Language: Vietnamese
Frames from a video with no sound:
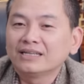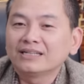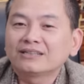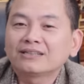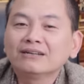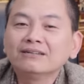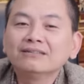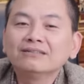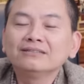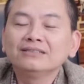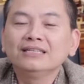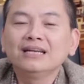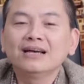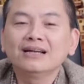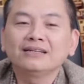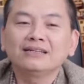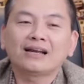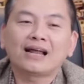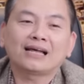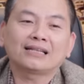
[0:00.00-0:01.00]
thì tự
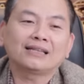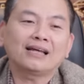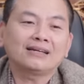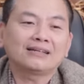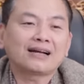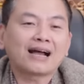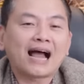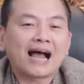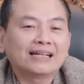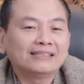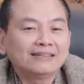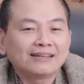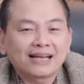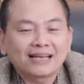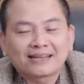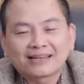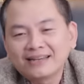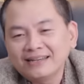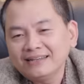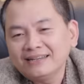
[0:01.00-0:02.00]
nhiên là tất cả những
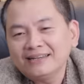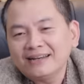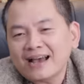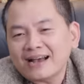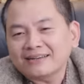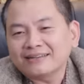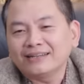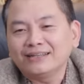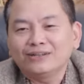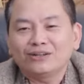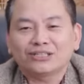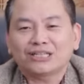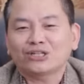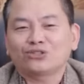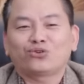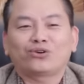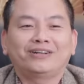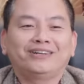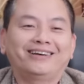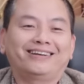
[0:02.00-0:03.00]
cái kỹ năng đấy nó
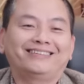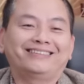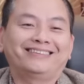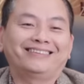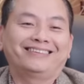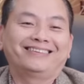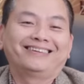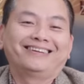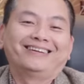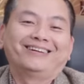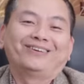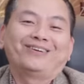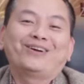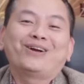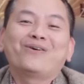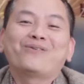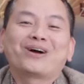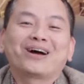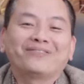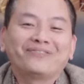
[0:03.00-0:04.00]
sẽ xuất hiện chứ
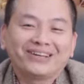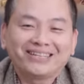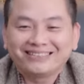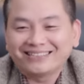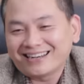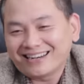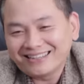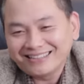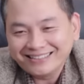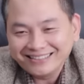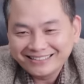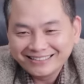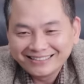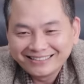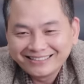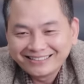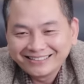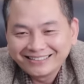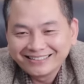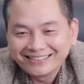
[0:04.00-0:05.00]
nó đâu cần phải dạy
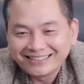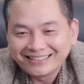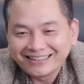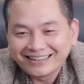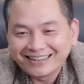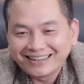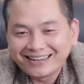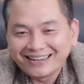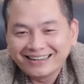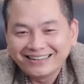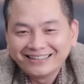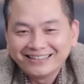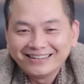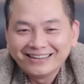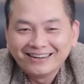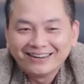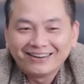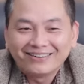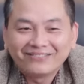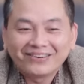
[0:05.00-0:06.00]
à,
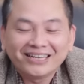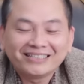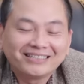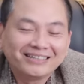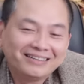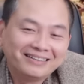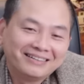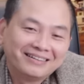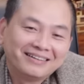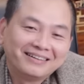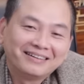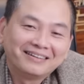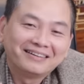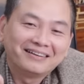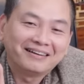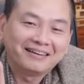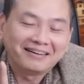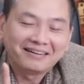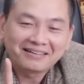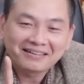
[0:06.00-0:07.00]
vậy thì
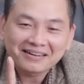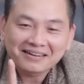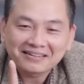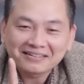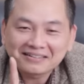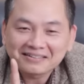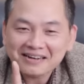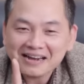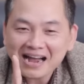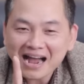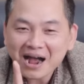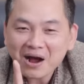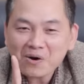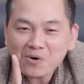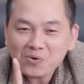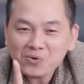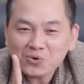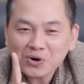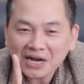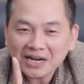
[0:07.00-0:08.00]
à,
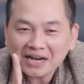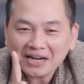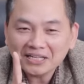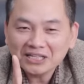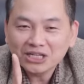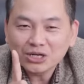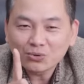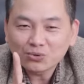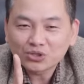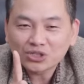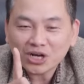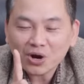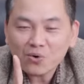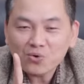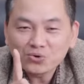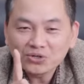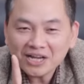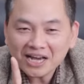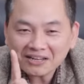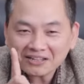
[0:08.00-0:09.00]
cao cái cái chiều
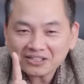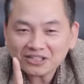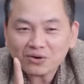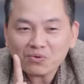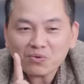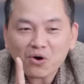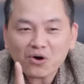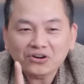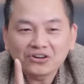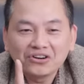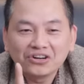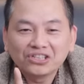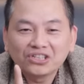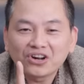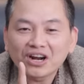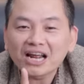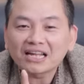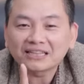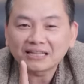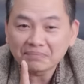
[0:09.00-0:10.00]
sâu nhất trong con
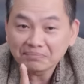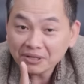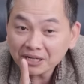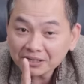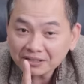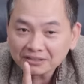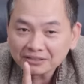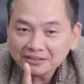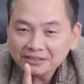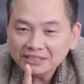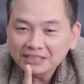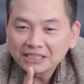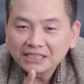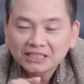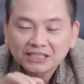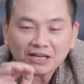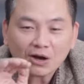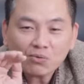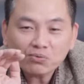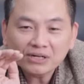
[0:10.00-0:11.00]
người nó là tâm thức
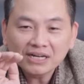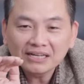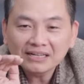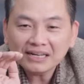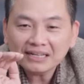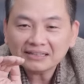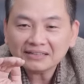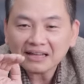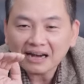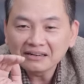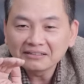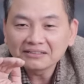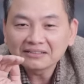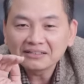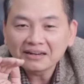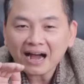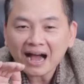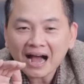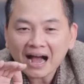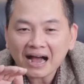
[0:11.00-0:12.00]
xong đến cái tầng
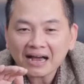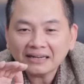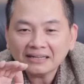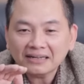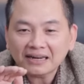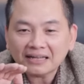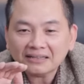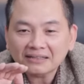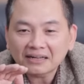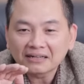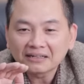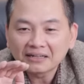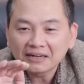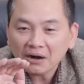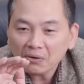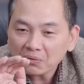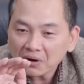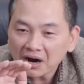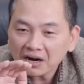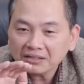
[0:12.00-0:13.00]
thứ hai là tầng
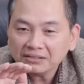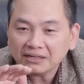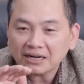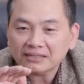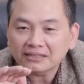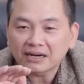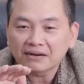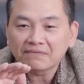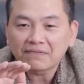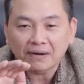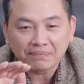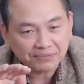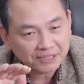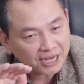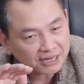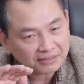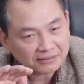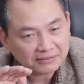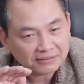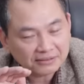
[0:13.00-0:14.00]
nông hơn là tầng phẩm
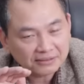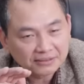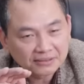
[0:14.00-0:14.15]
chất